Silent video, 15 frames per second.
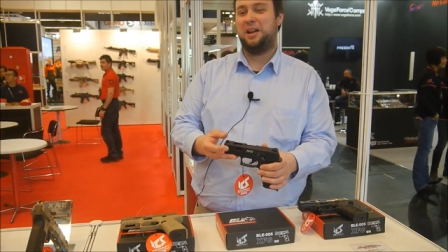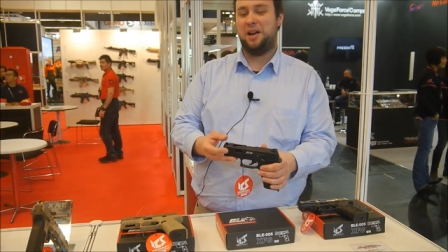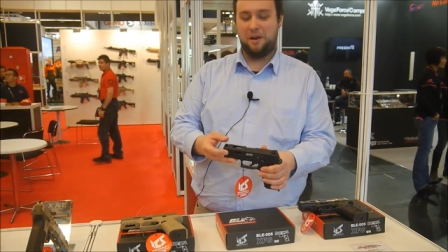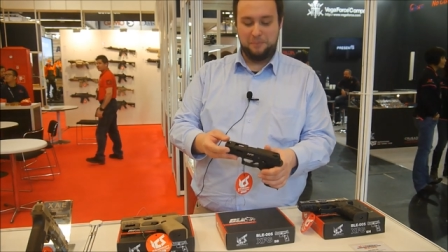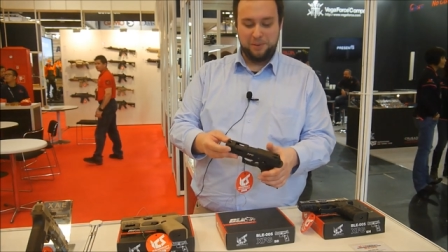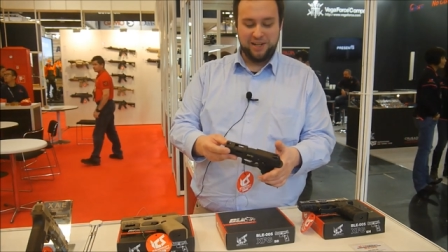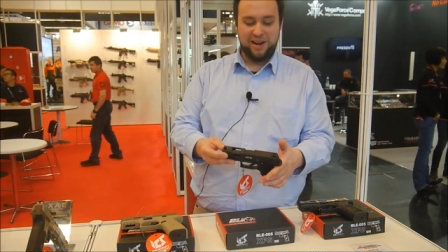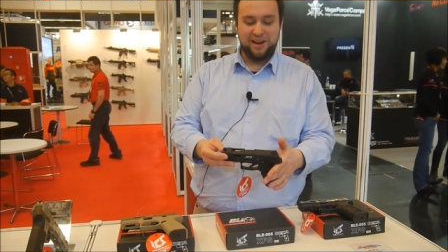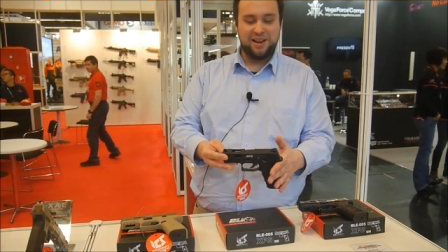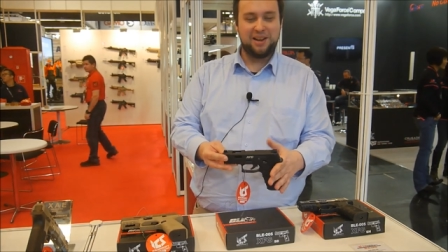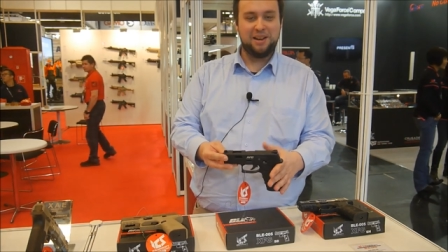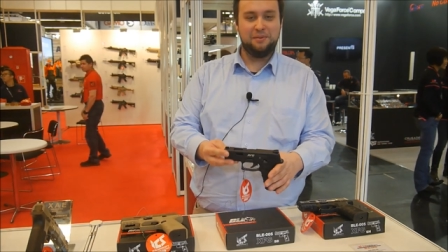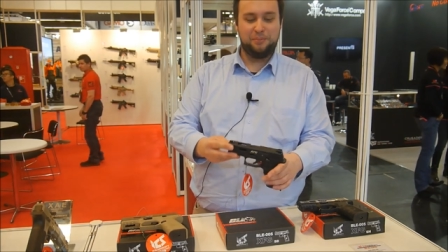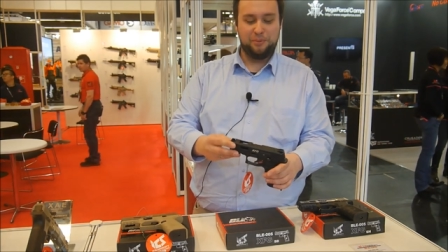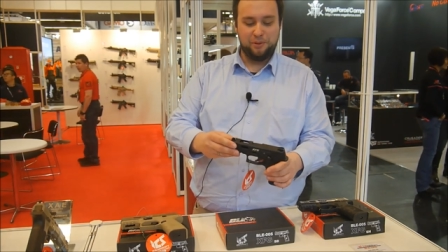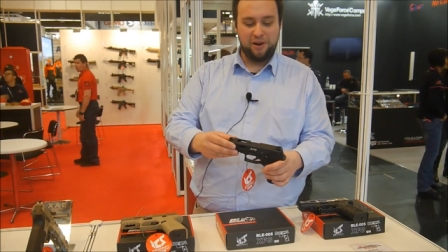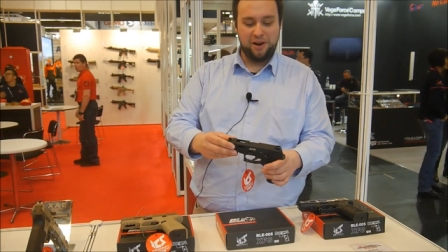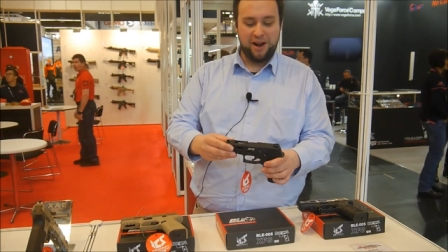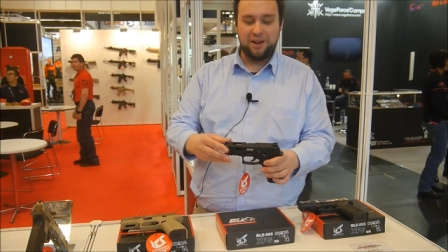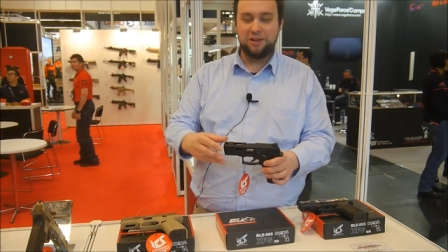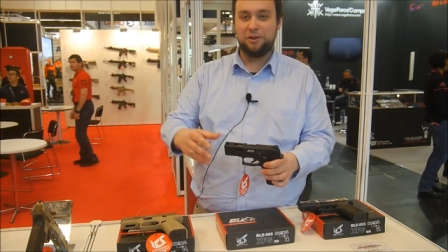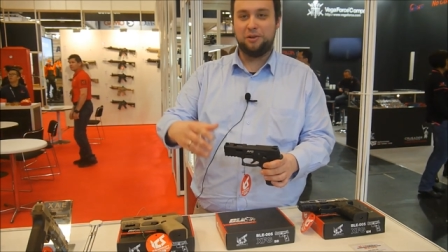Ein bisschen Little
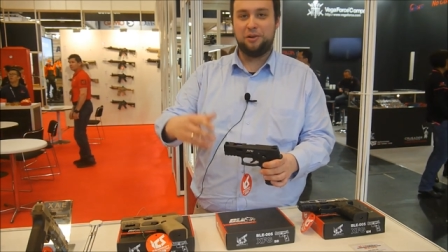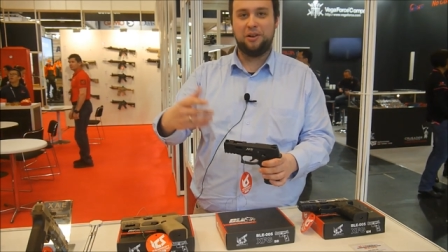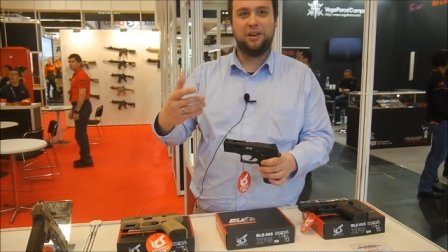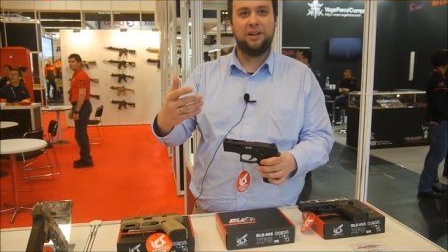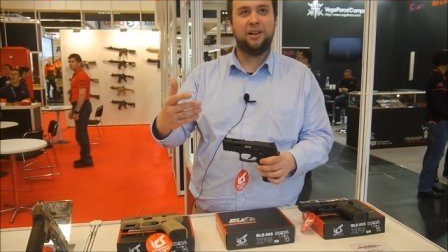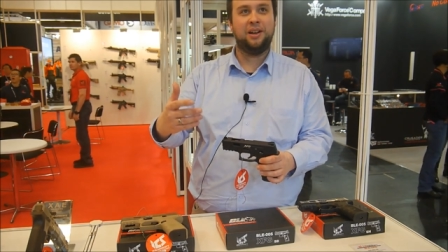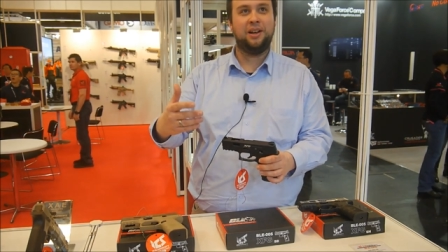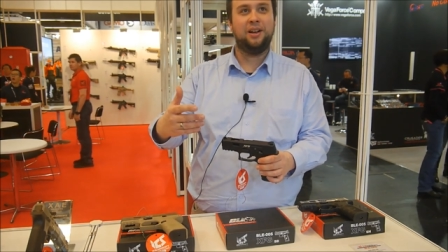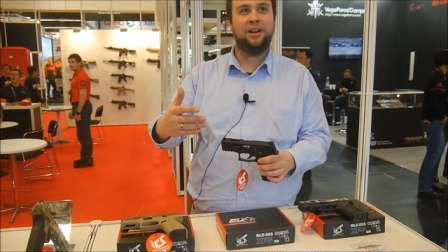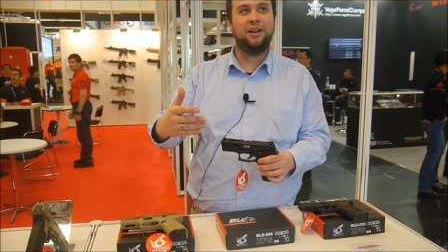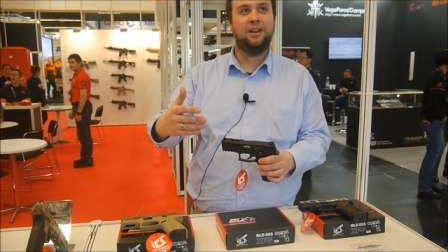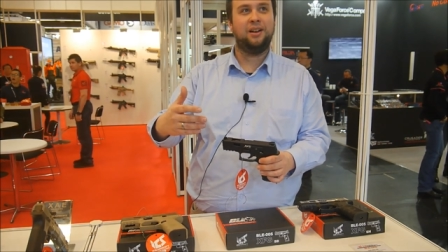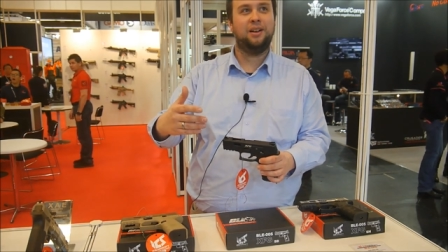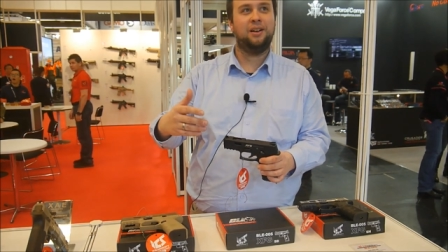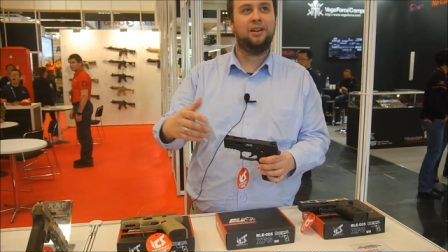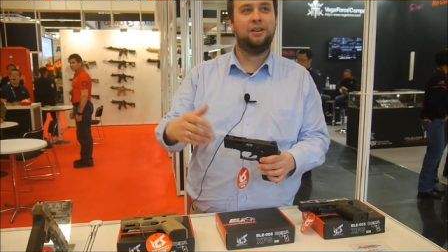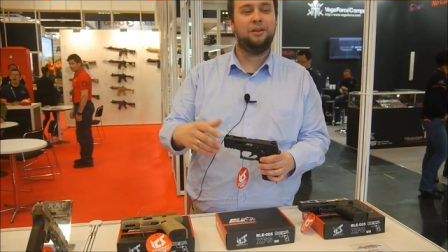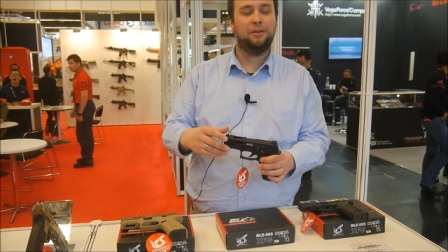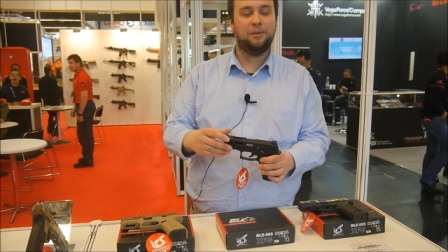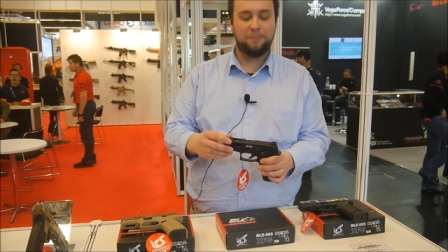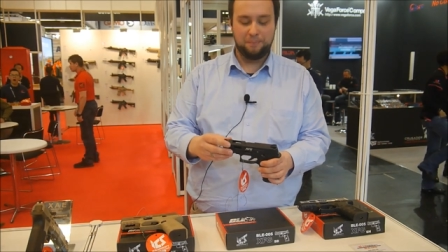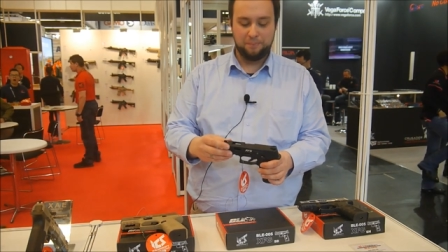Bird, also äh,